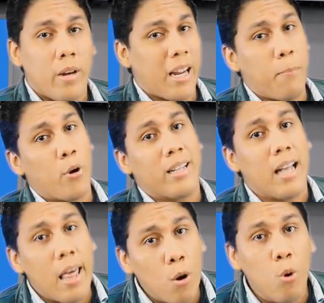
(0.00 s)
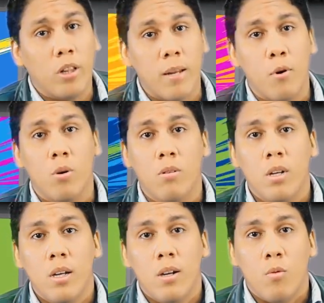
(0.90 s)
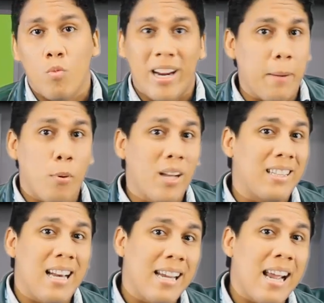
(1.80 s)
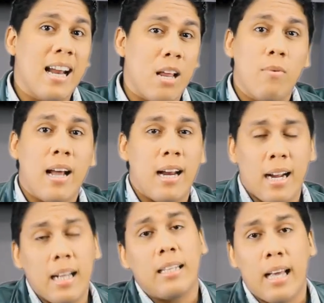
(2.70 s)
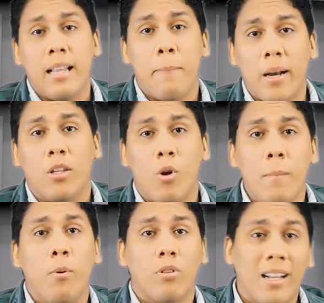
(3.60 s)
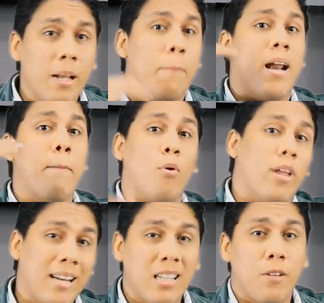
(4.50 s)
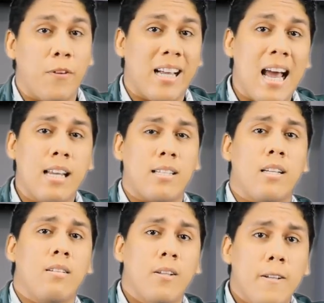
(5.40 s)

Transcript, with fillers: Un equipo que está de último, un equipo que tiene que ganar una gran cantidad de partidos importantes para poder clasificarse.